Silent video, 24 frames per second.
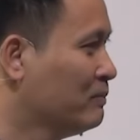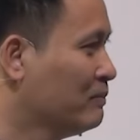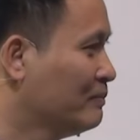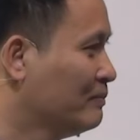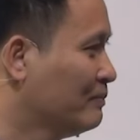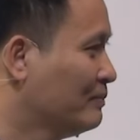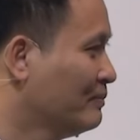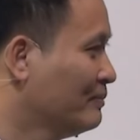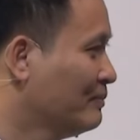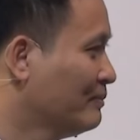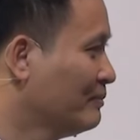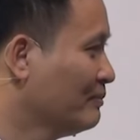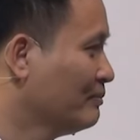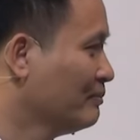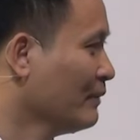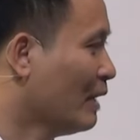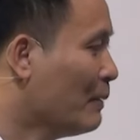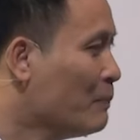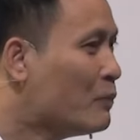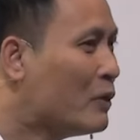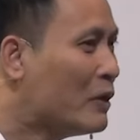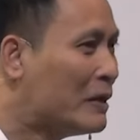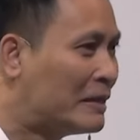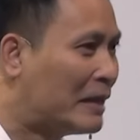đàn ông
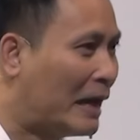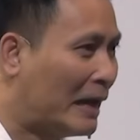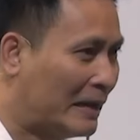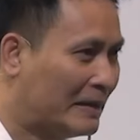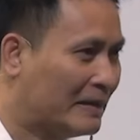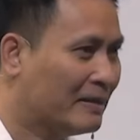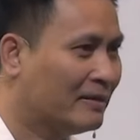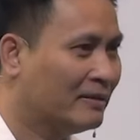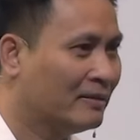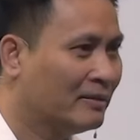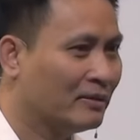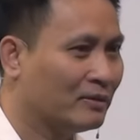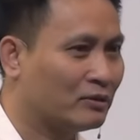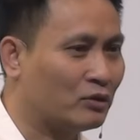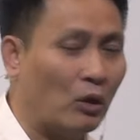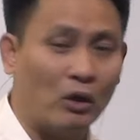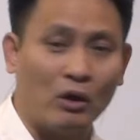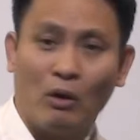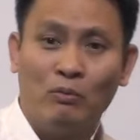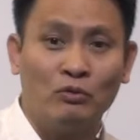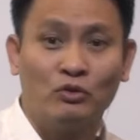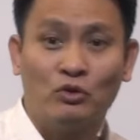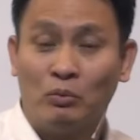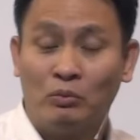bấm khuyên tai
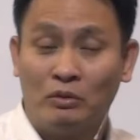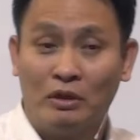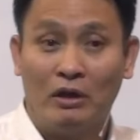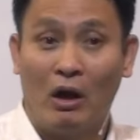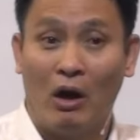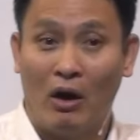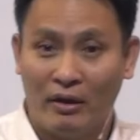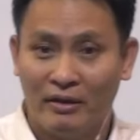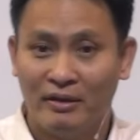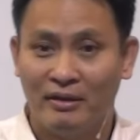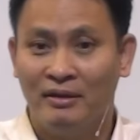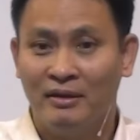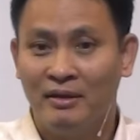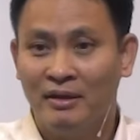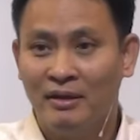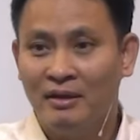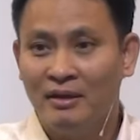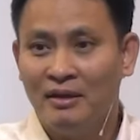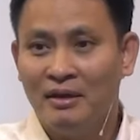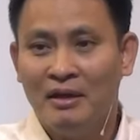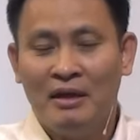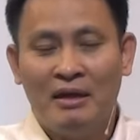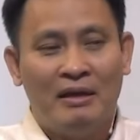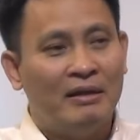nhá tôi không dùng từ
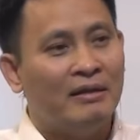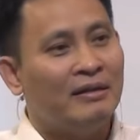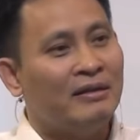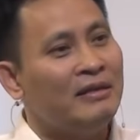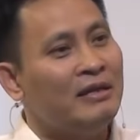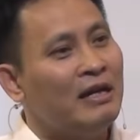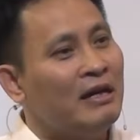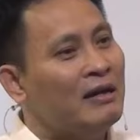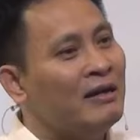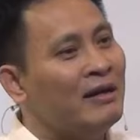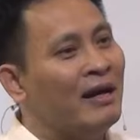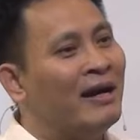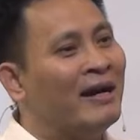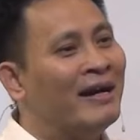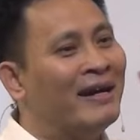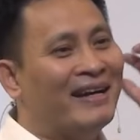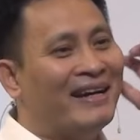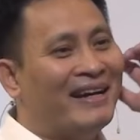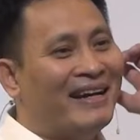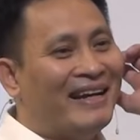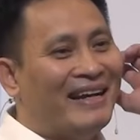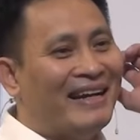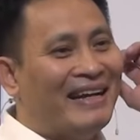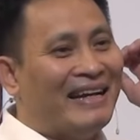đó nhá
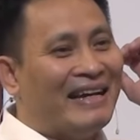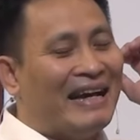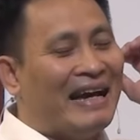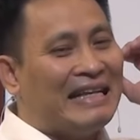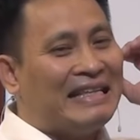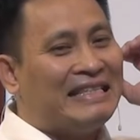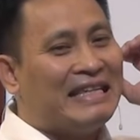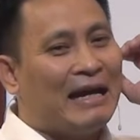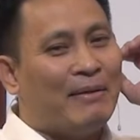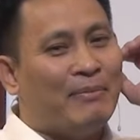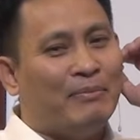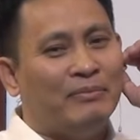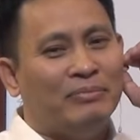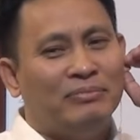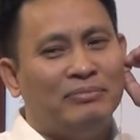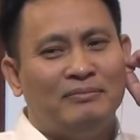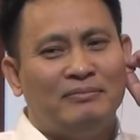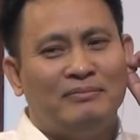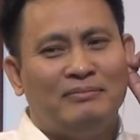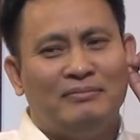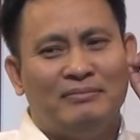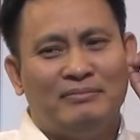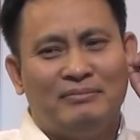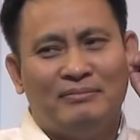nhưng anh
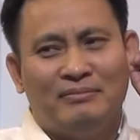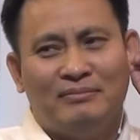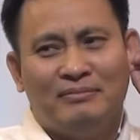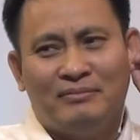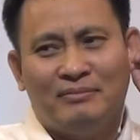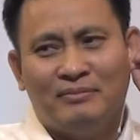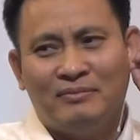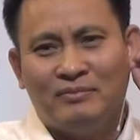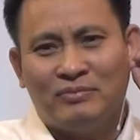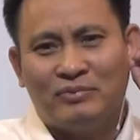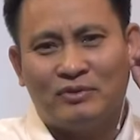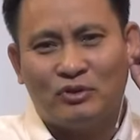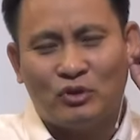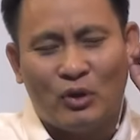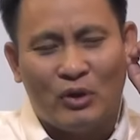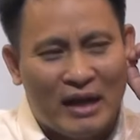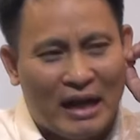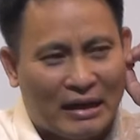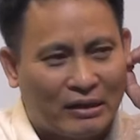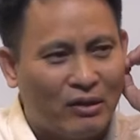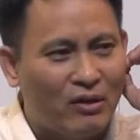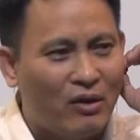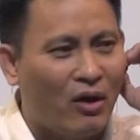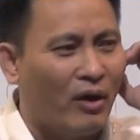chị em
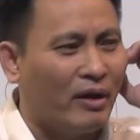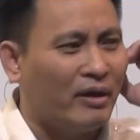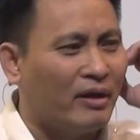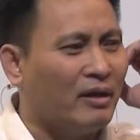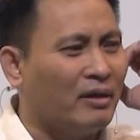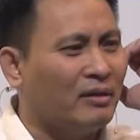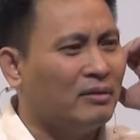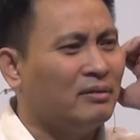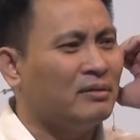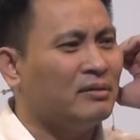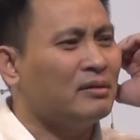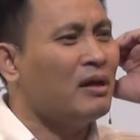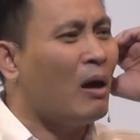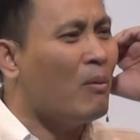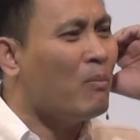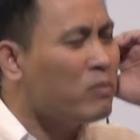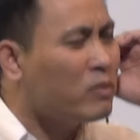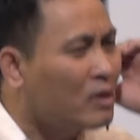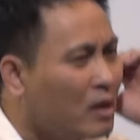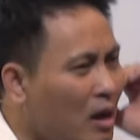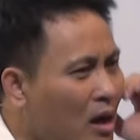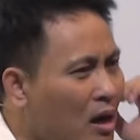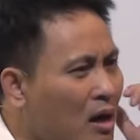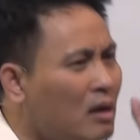tôi đặt câu hỏi
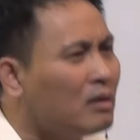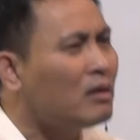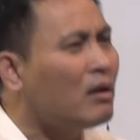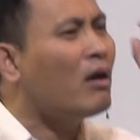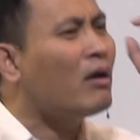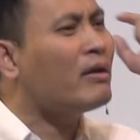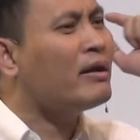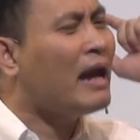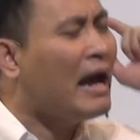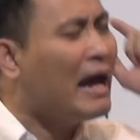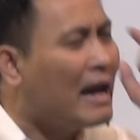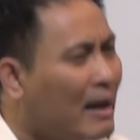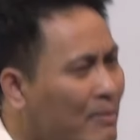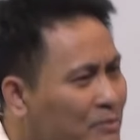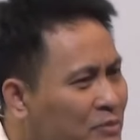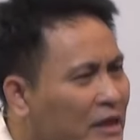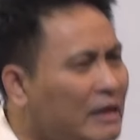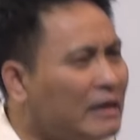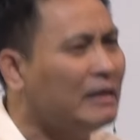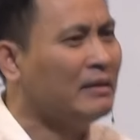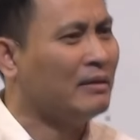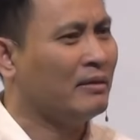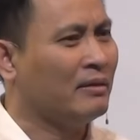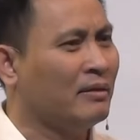là động cơ
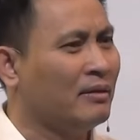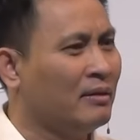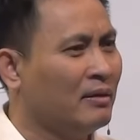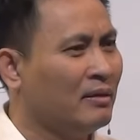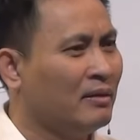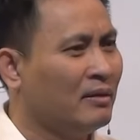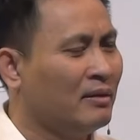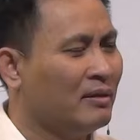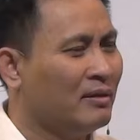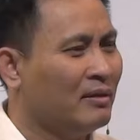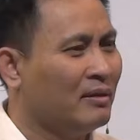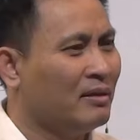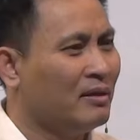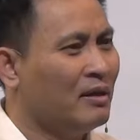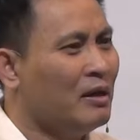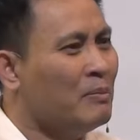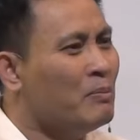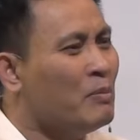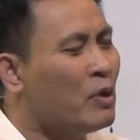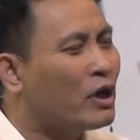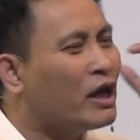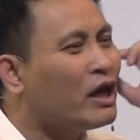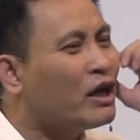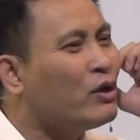đó để làm gì
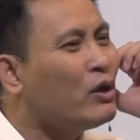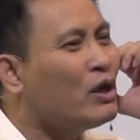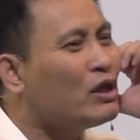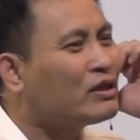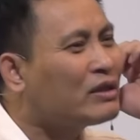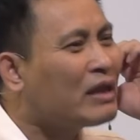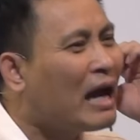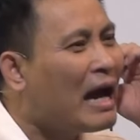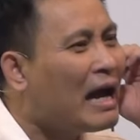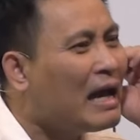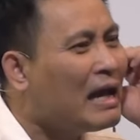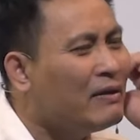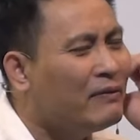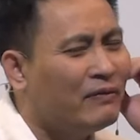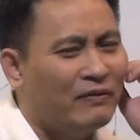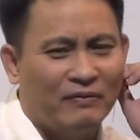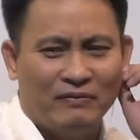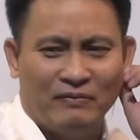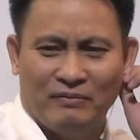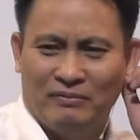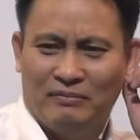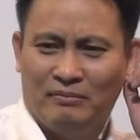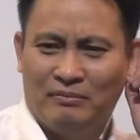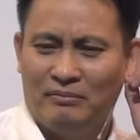một cái khuyên
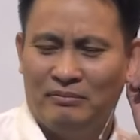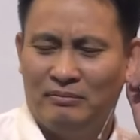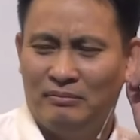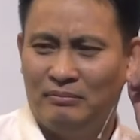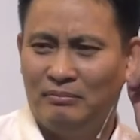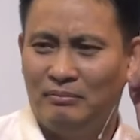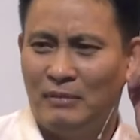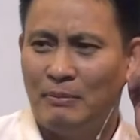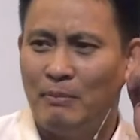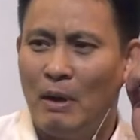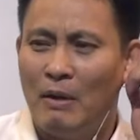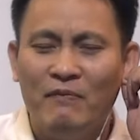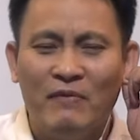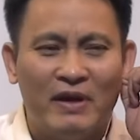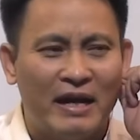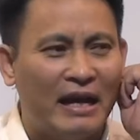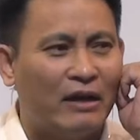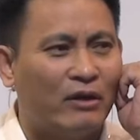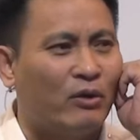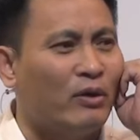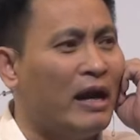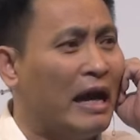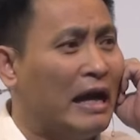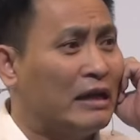tai
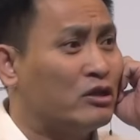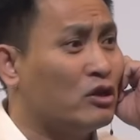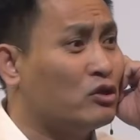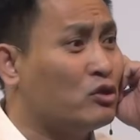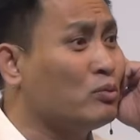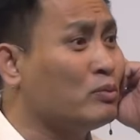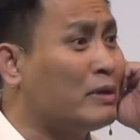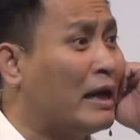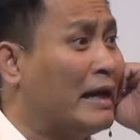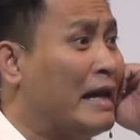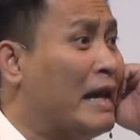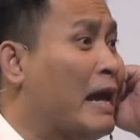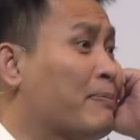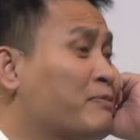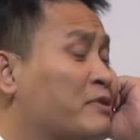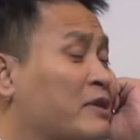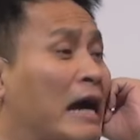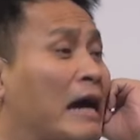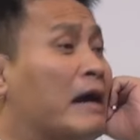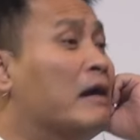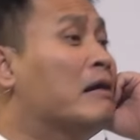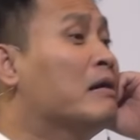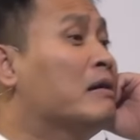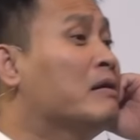mà bấm vào đây có để cho
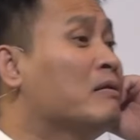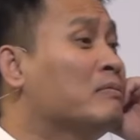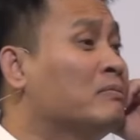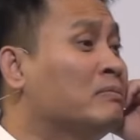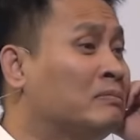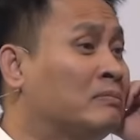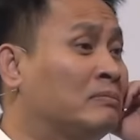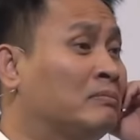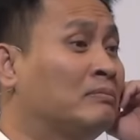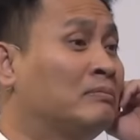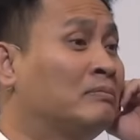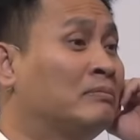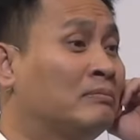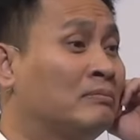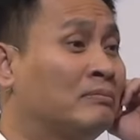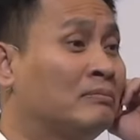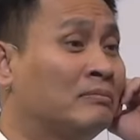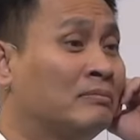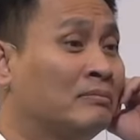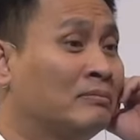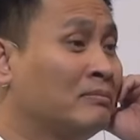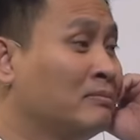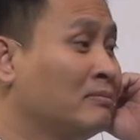chúng ta đẹp trai hơn không